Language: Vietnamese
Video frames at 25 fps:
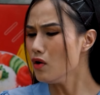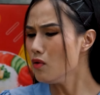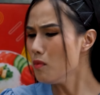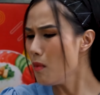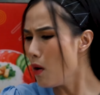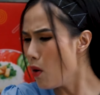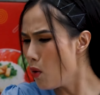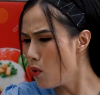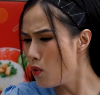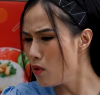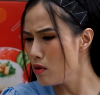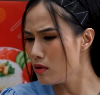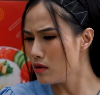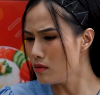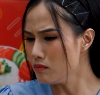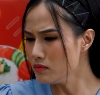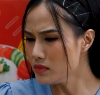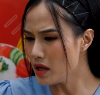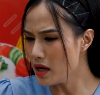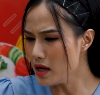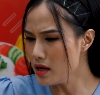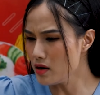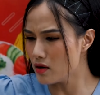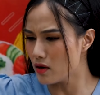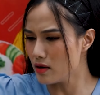lu bu
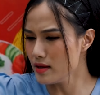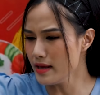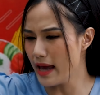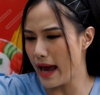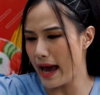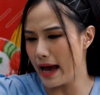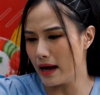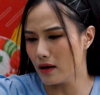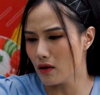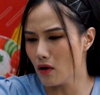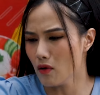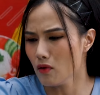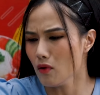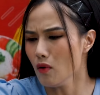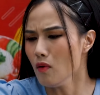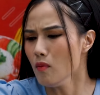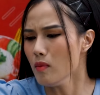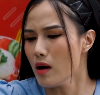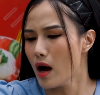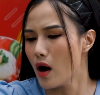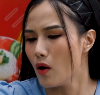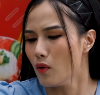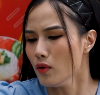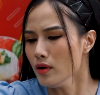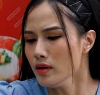công ty rồi ở nhà con cũng
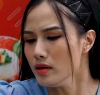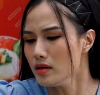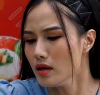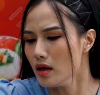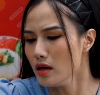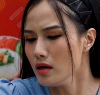không hỏi làm